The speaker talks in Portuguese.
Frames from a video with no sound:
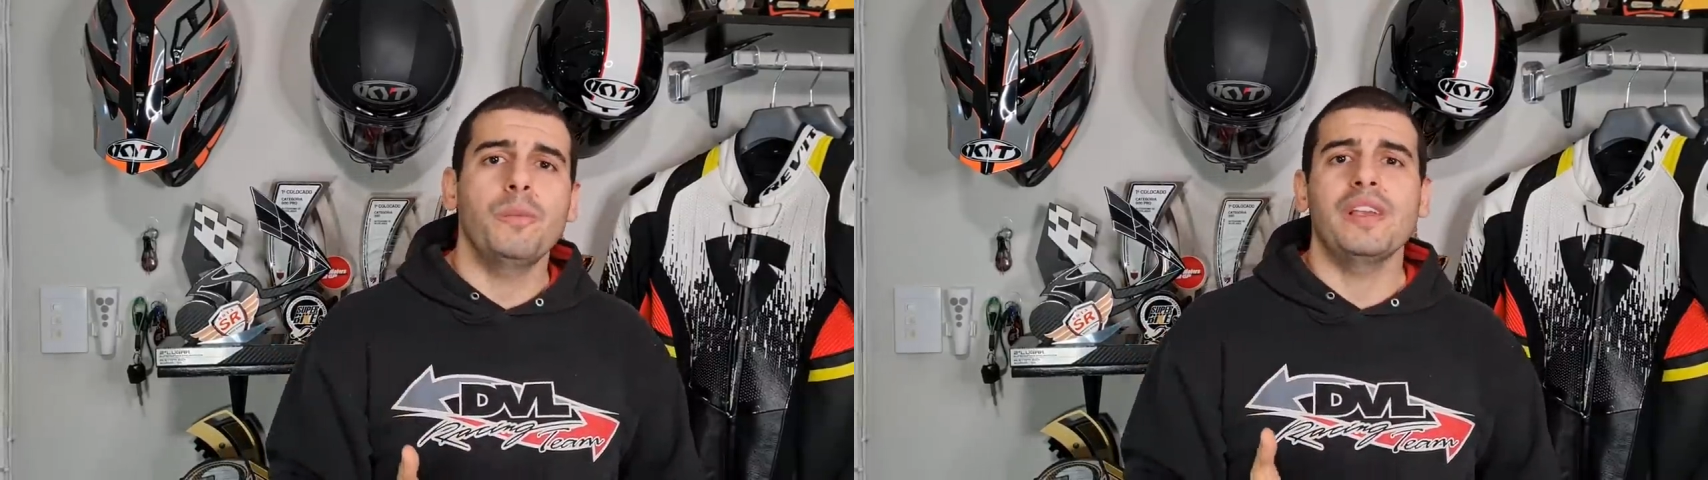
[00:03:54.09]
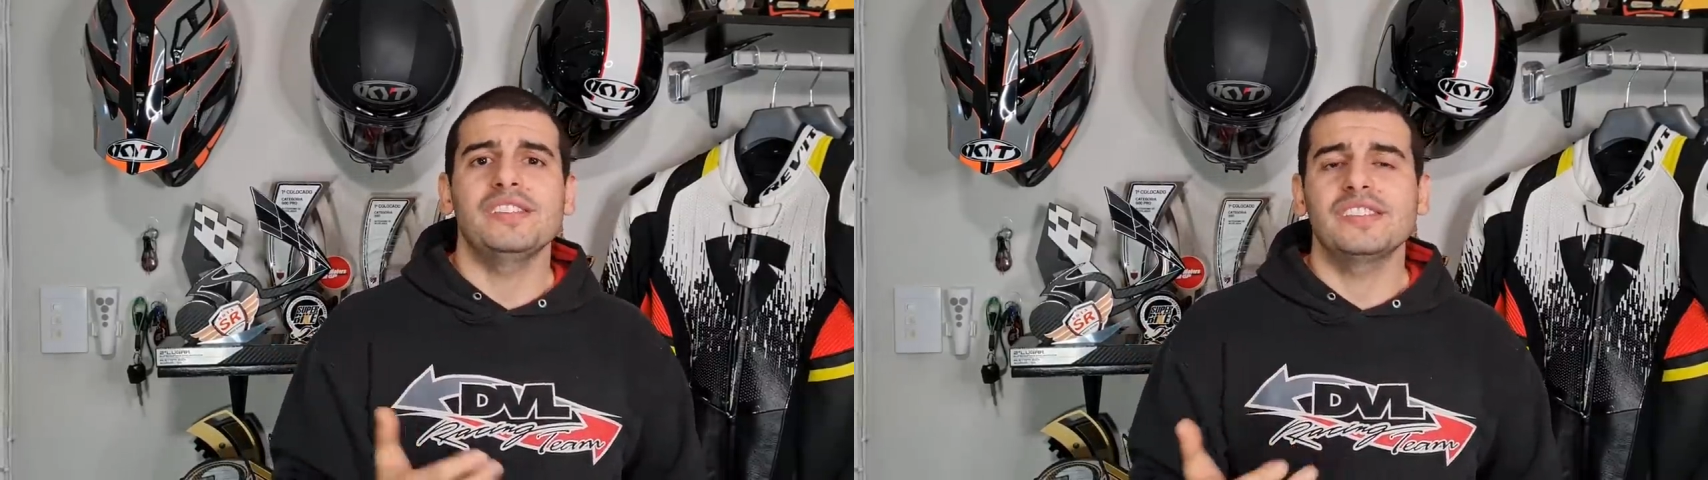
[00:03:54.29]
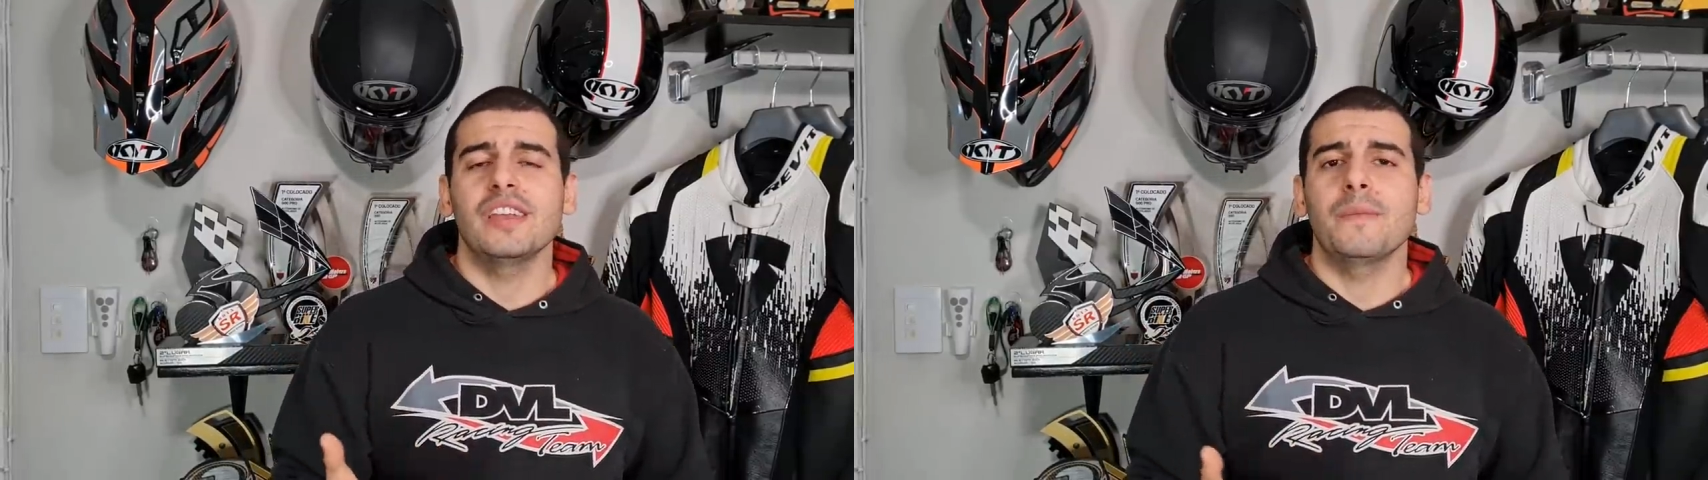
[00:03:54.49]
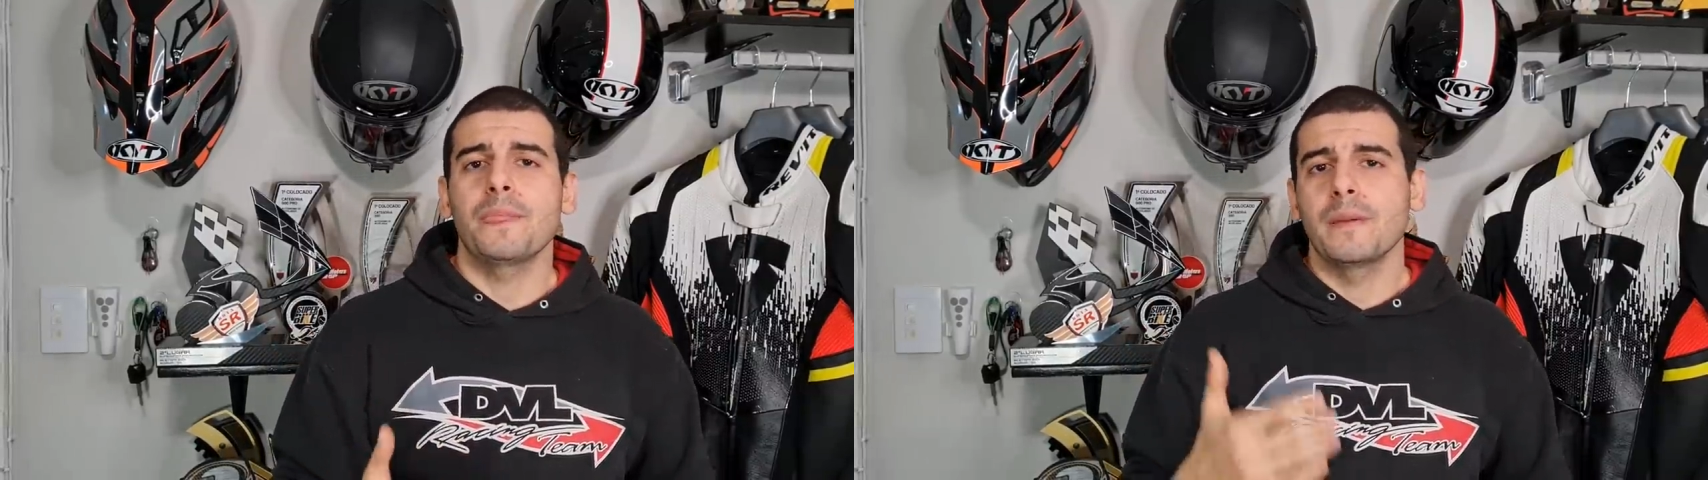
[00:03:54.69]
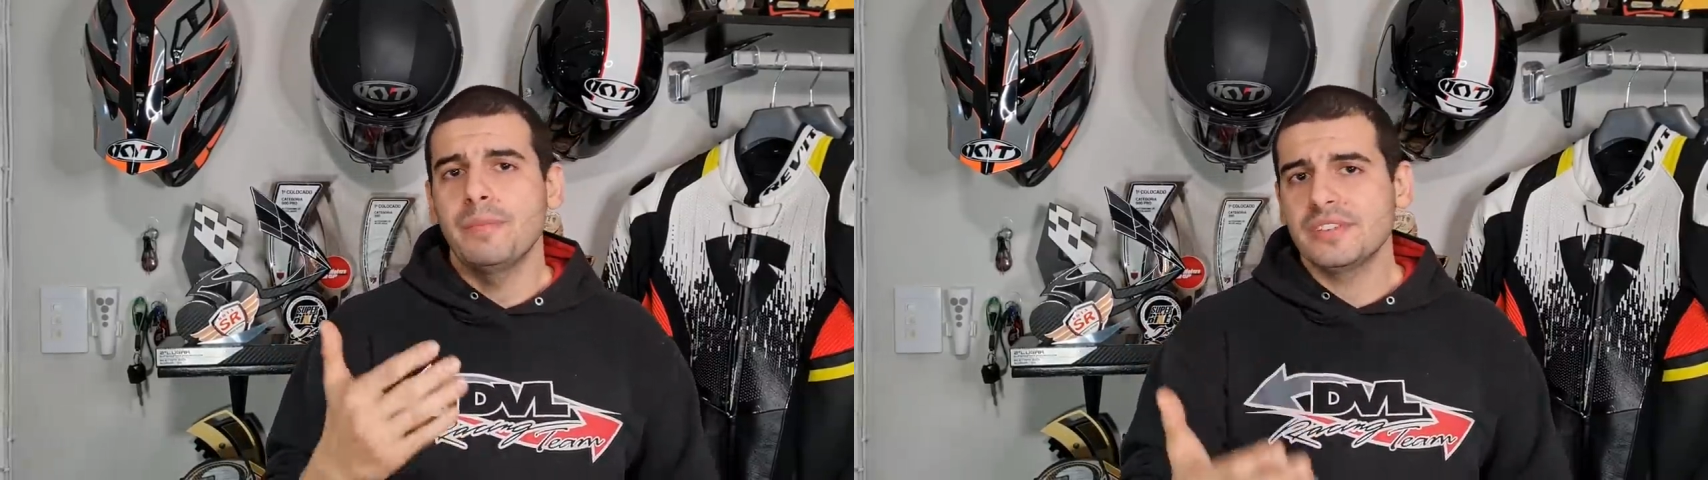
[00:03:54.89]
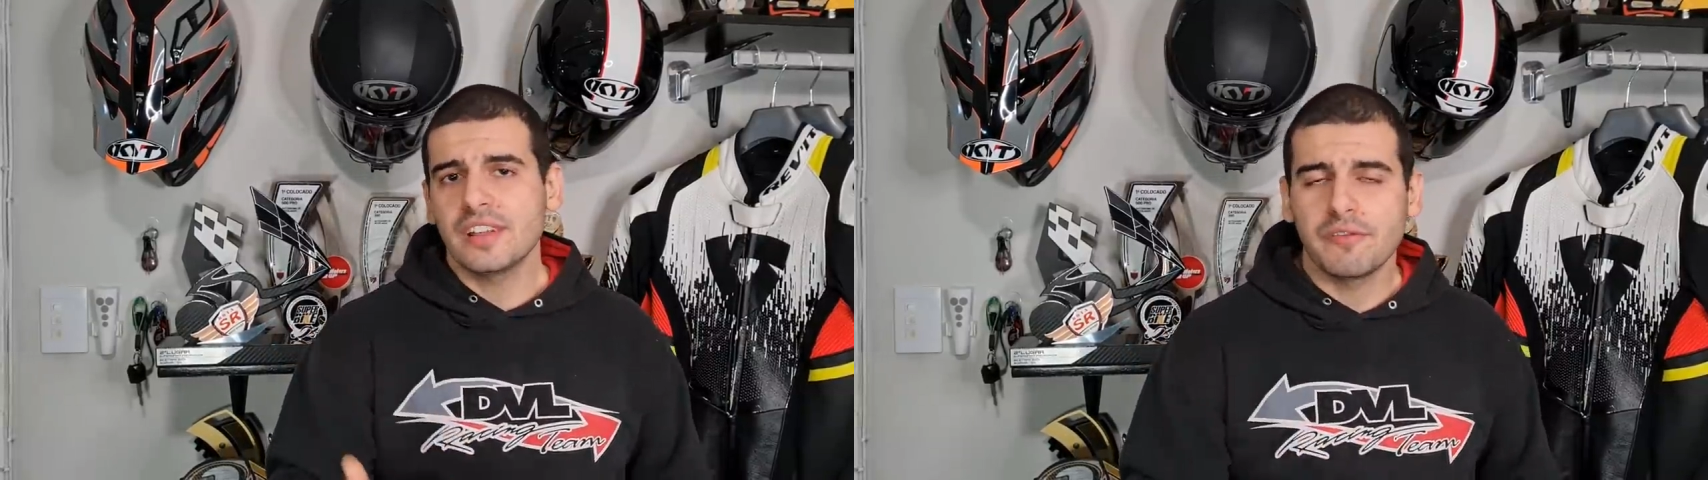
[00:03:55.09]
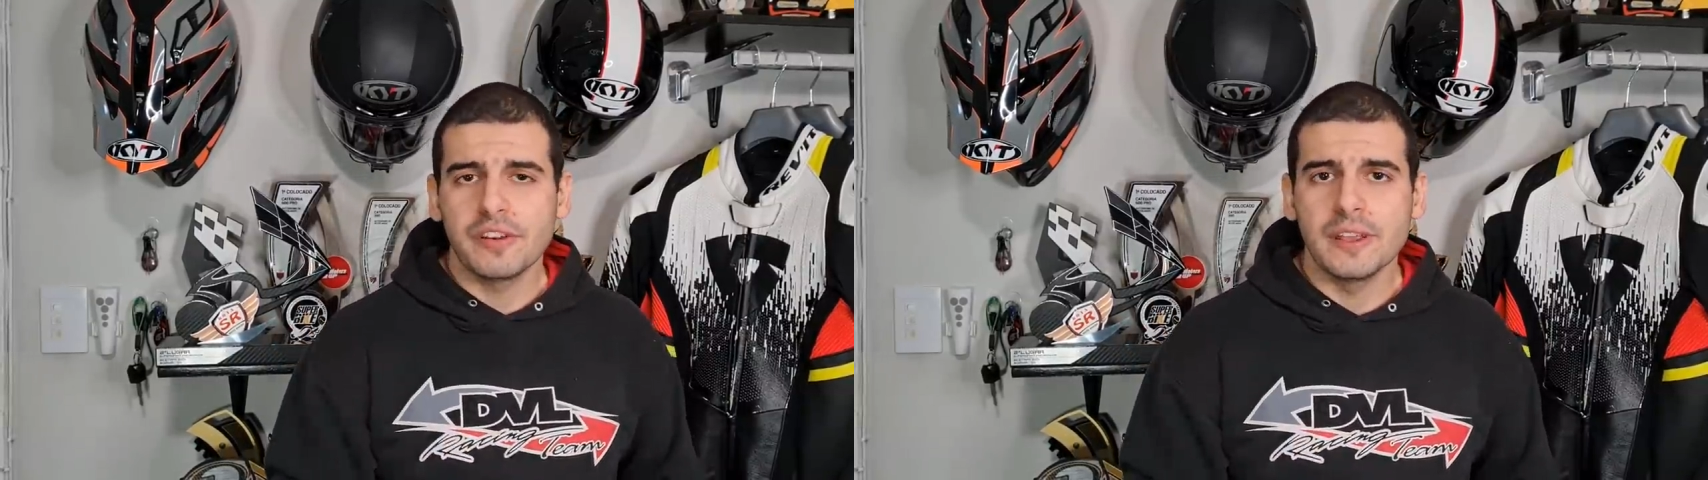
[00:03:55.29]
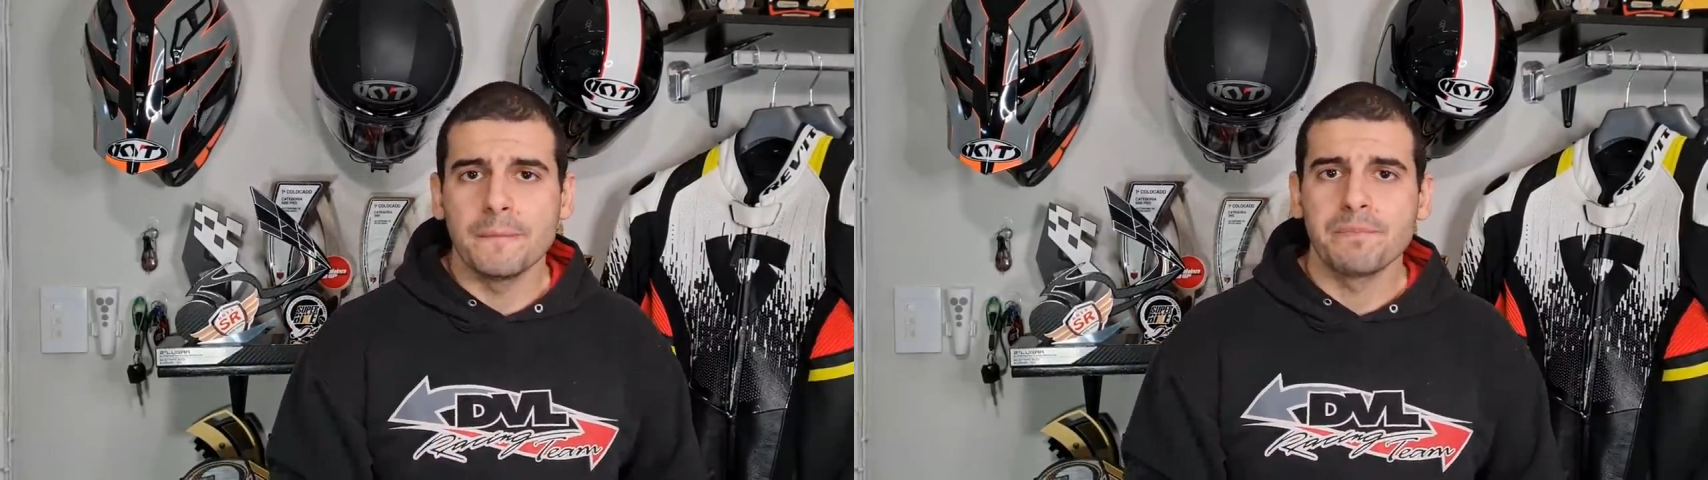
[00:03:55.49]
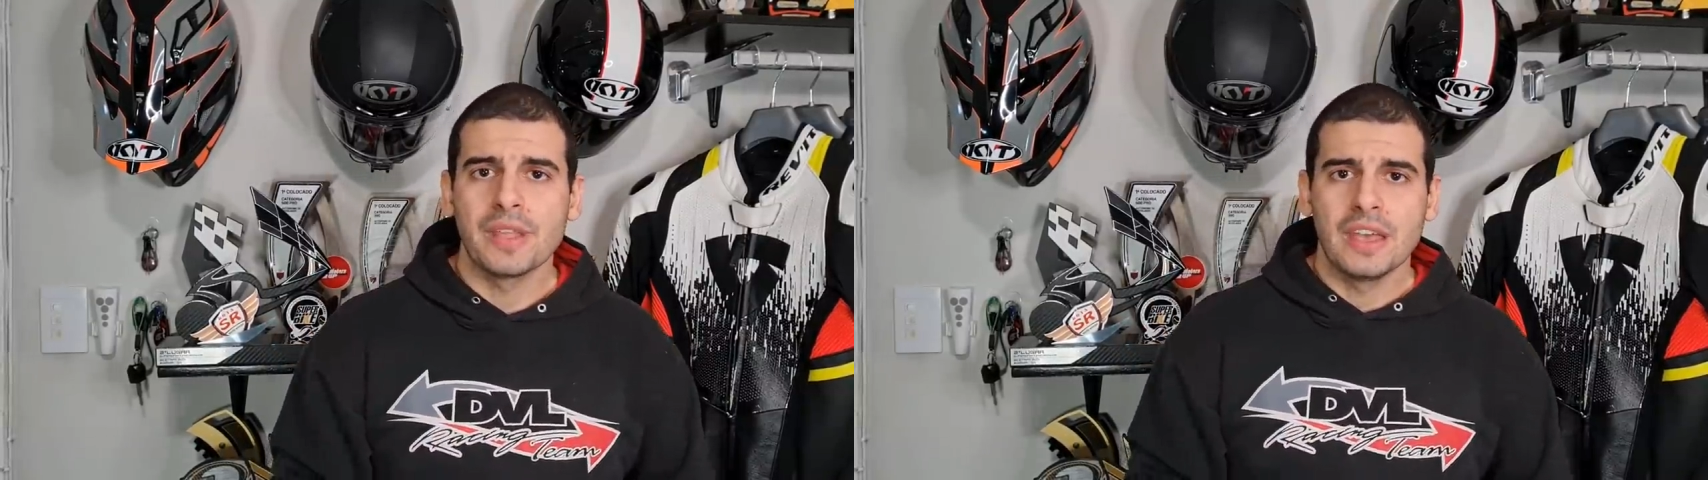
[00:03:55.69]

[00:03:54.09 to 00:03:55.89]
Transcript: pensei? pista fria.